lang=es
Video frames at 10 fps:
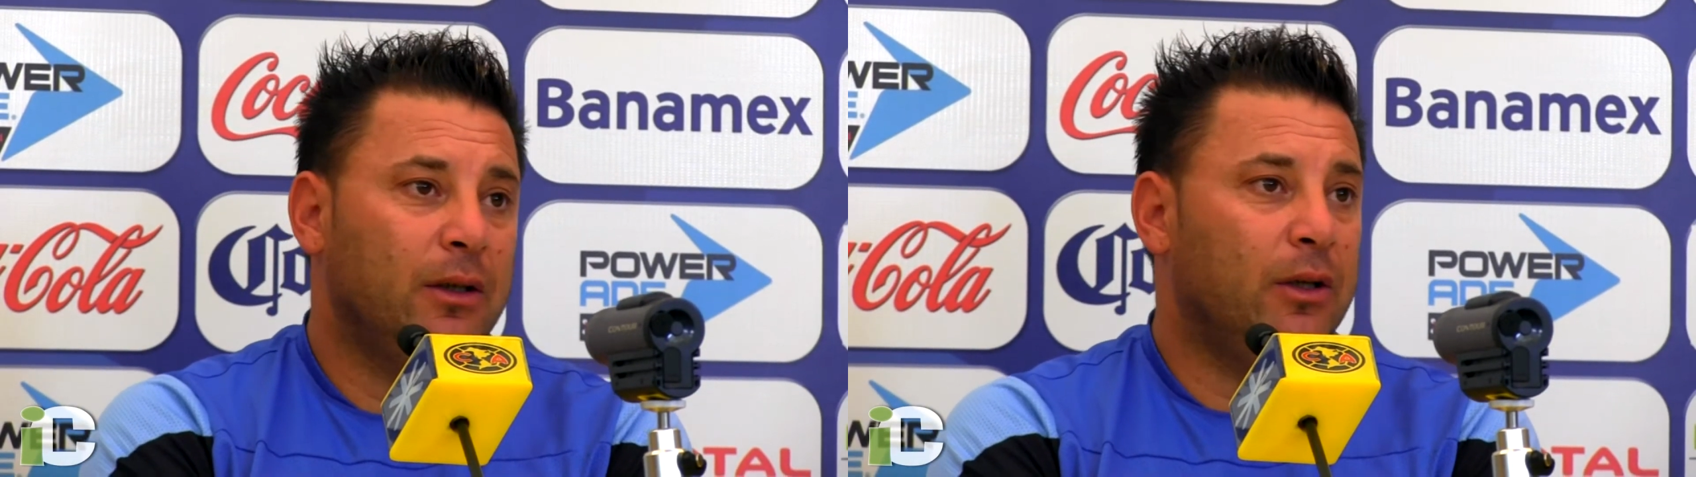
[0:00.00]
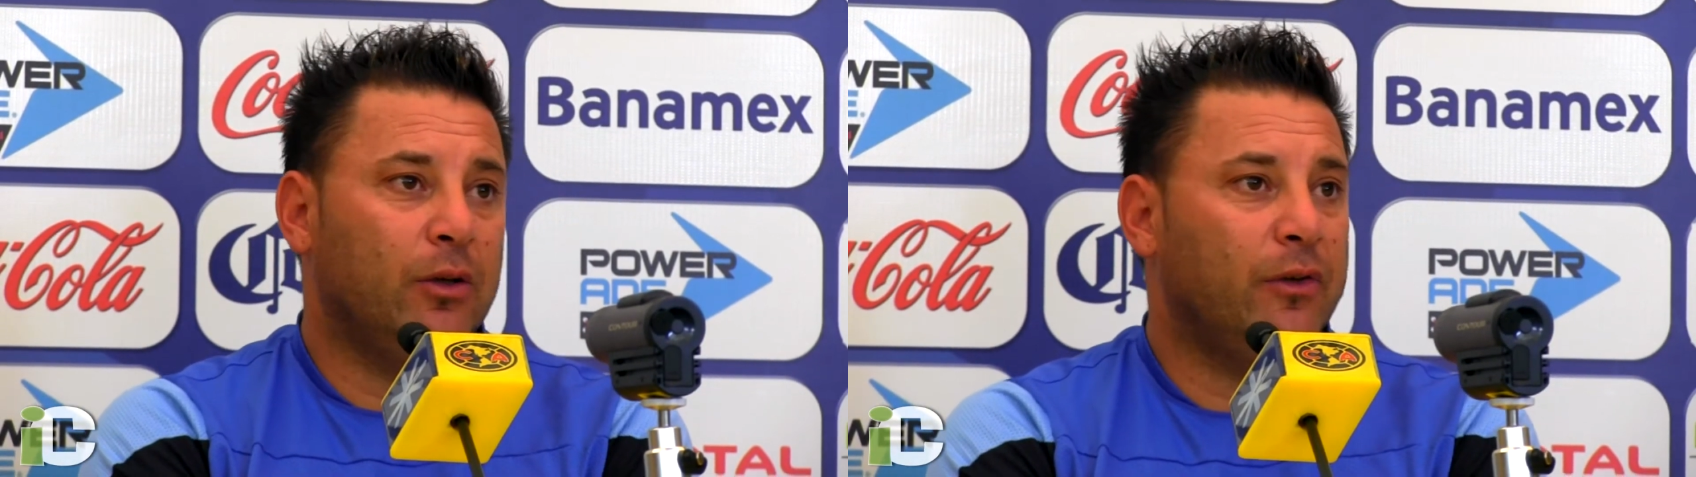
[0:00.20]

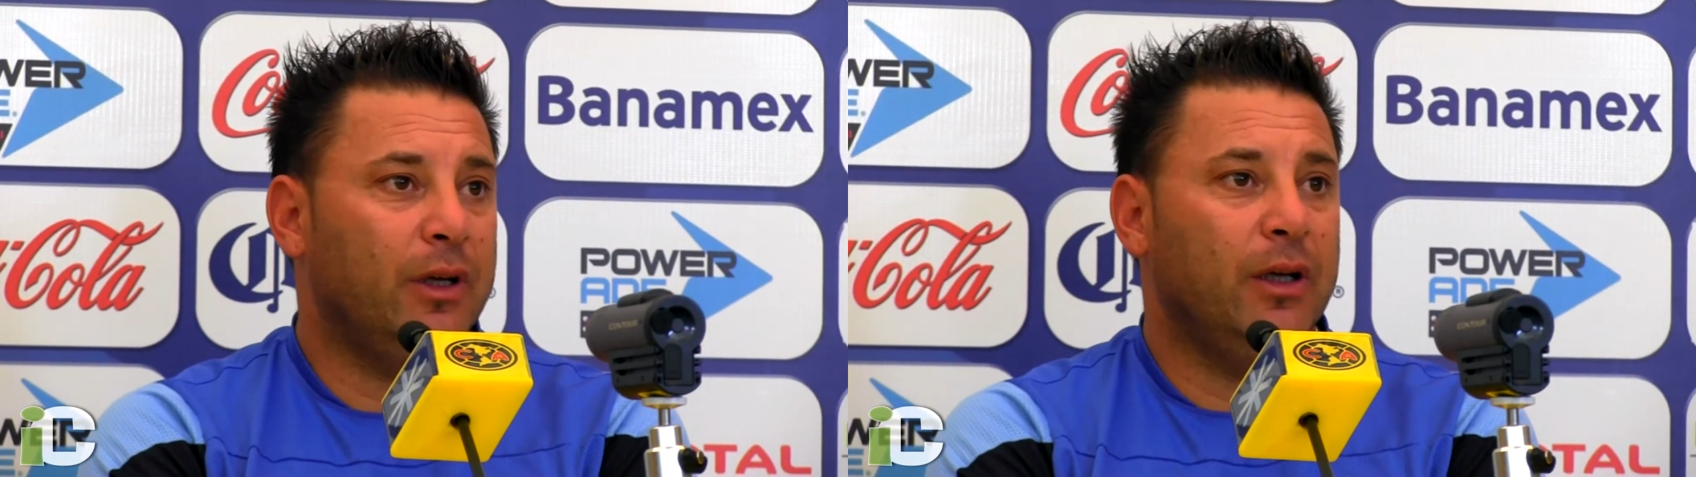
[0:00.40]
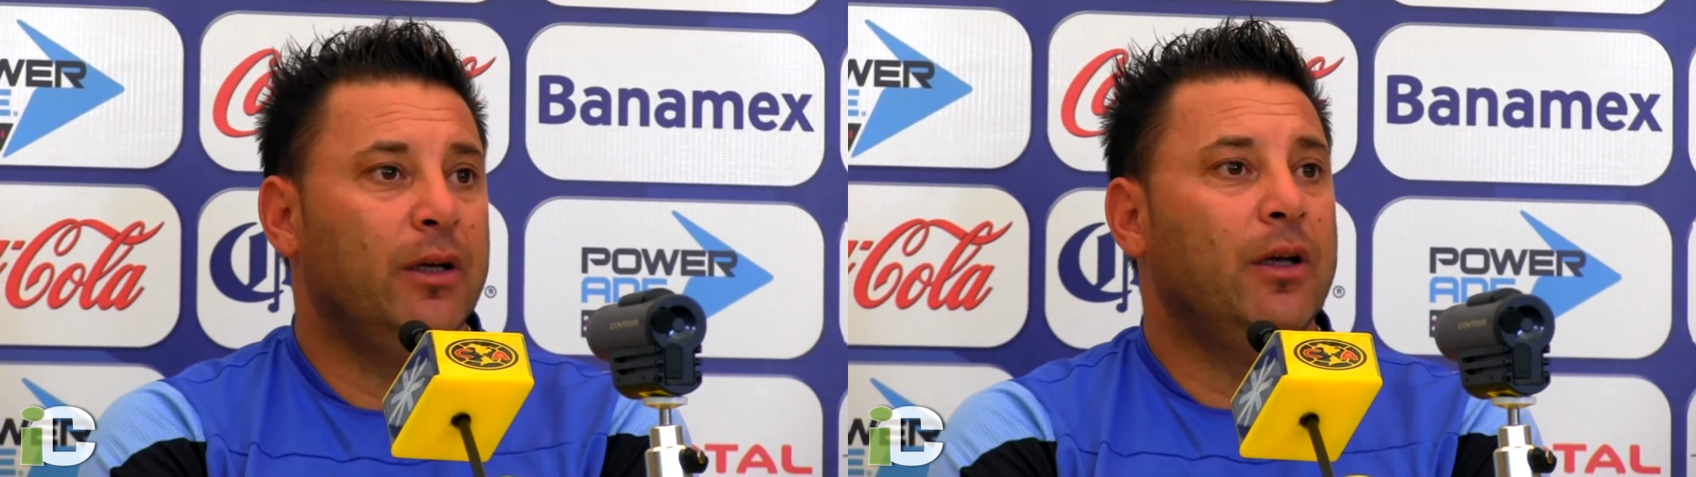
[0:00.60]

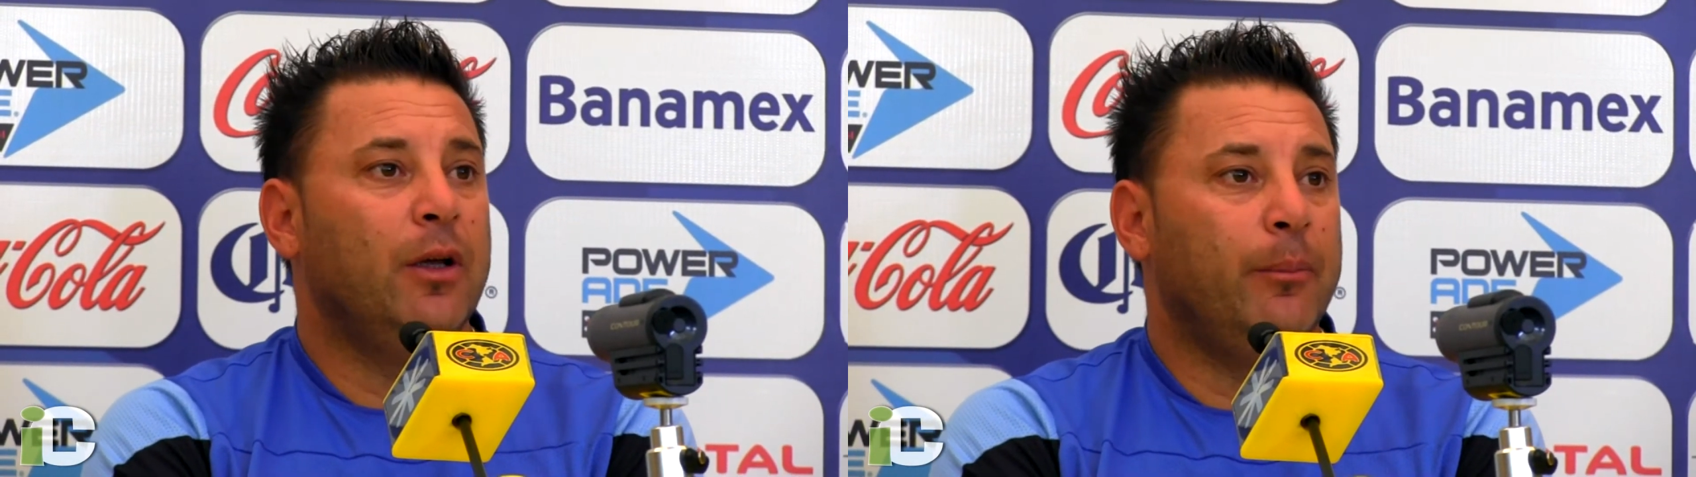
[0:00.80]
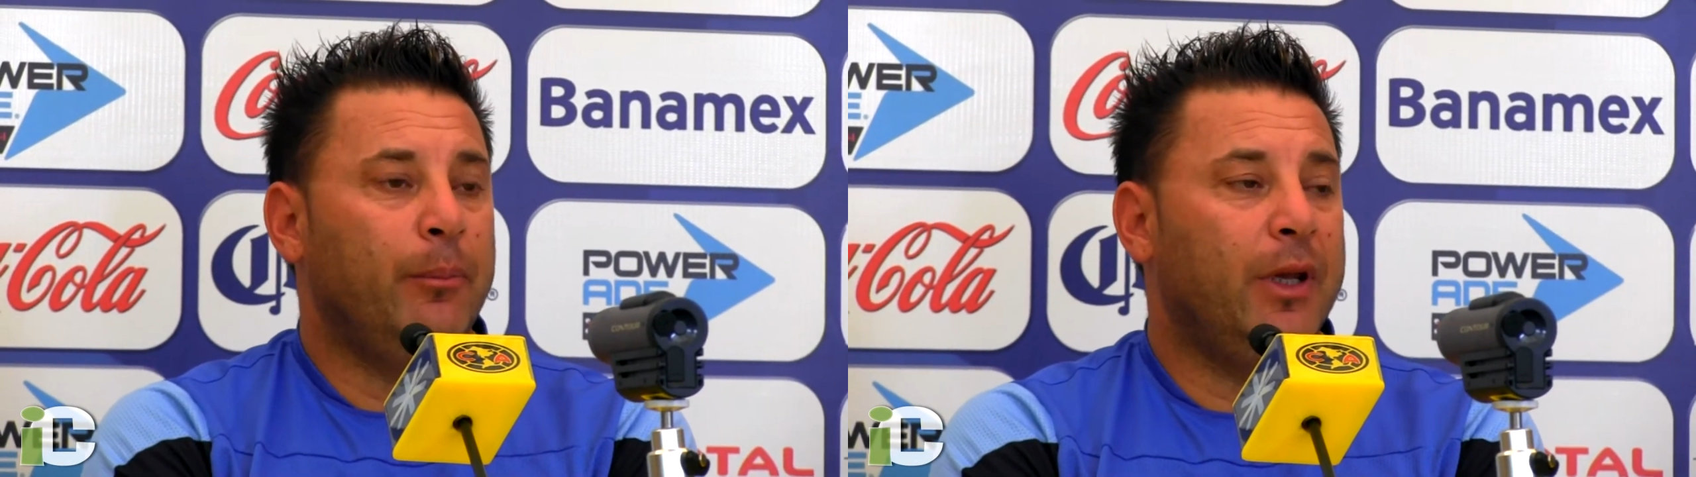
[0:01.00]
Entonces,
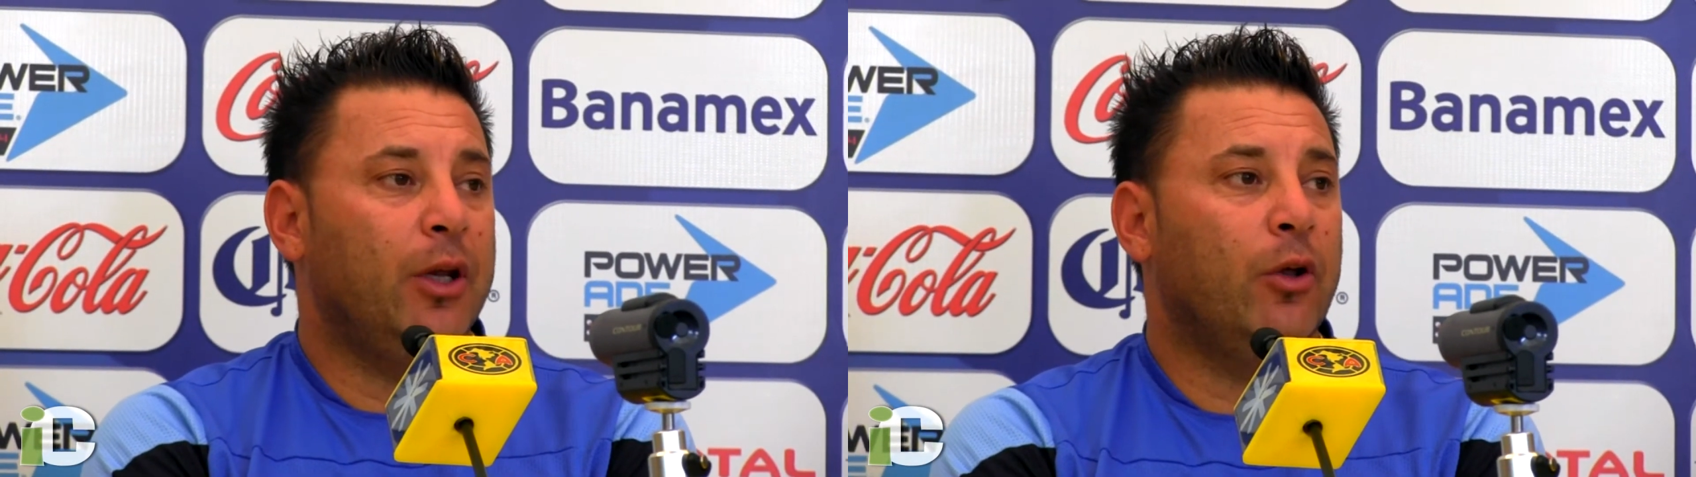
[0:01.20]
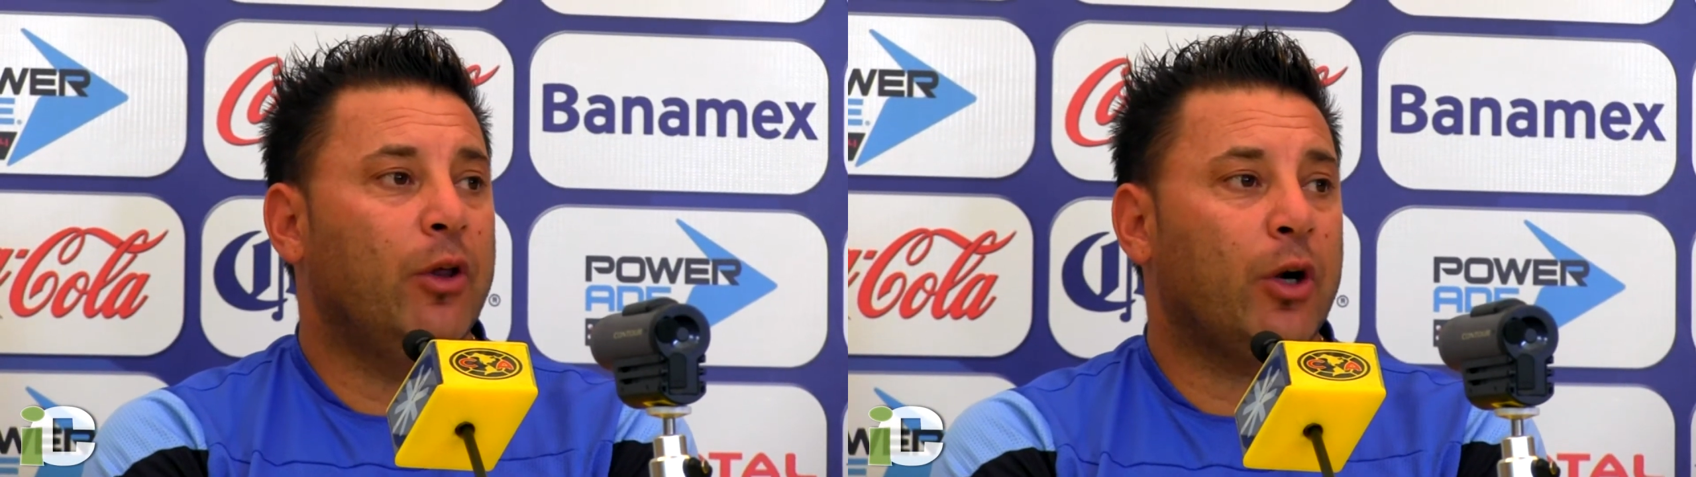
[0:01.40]

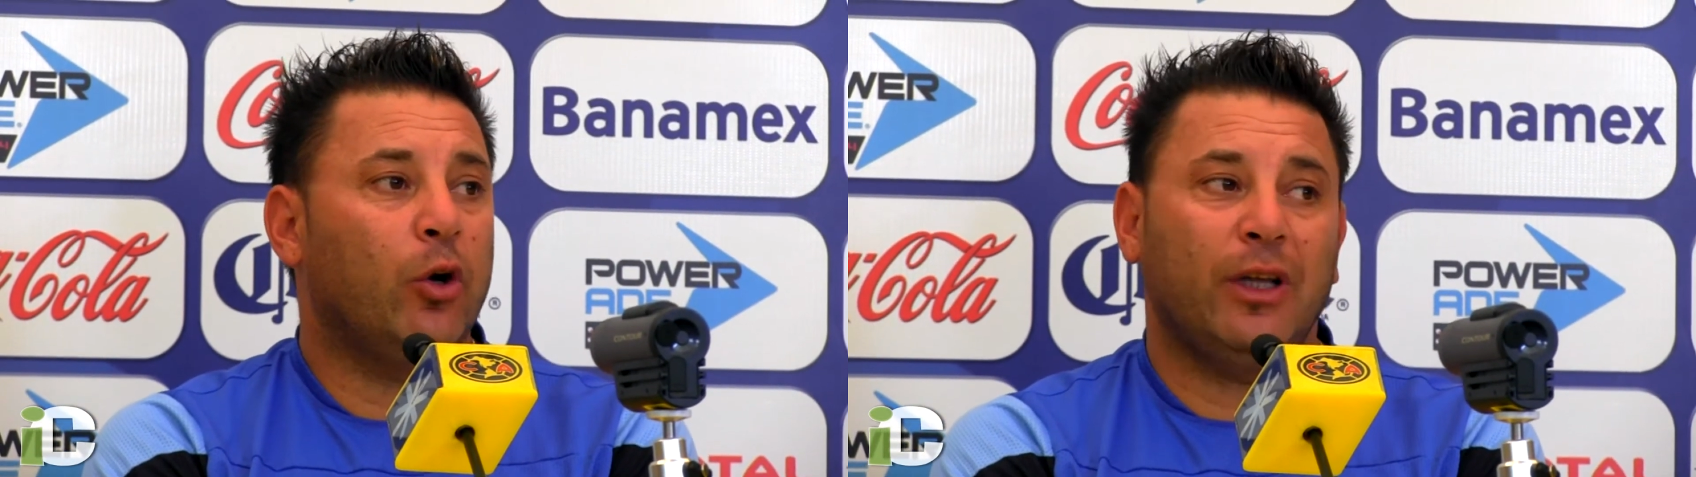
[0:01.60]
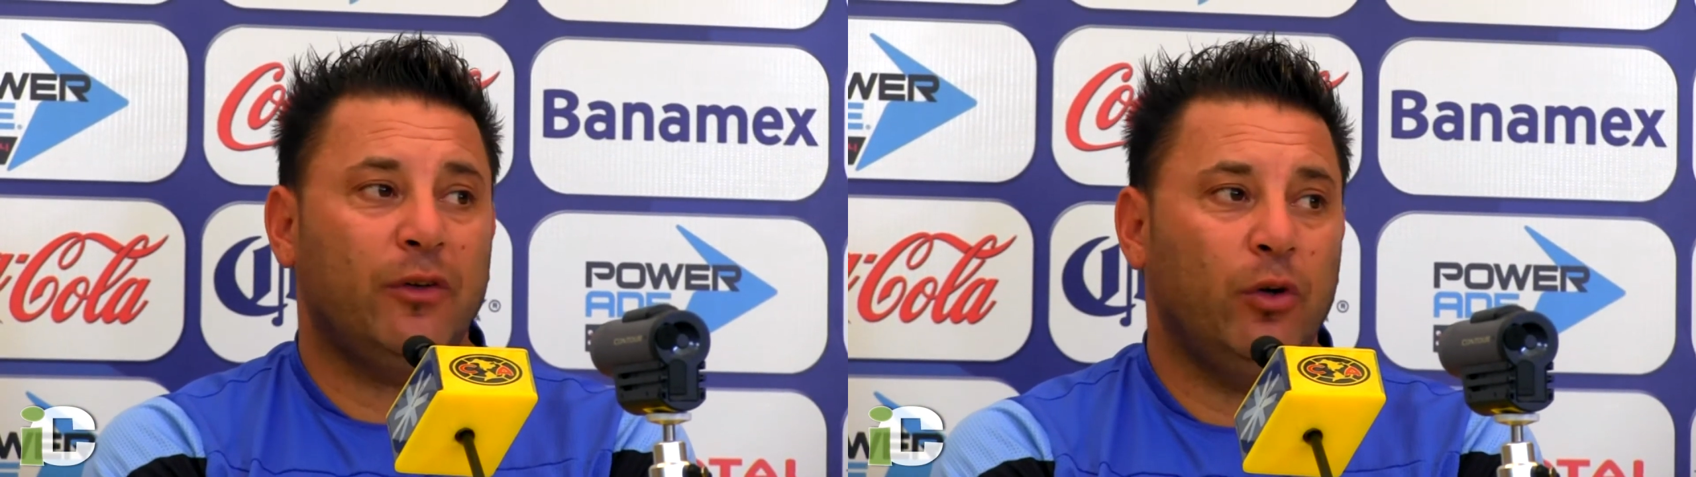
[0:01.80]
viene dos derrotas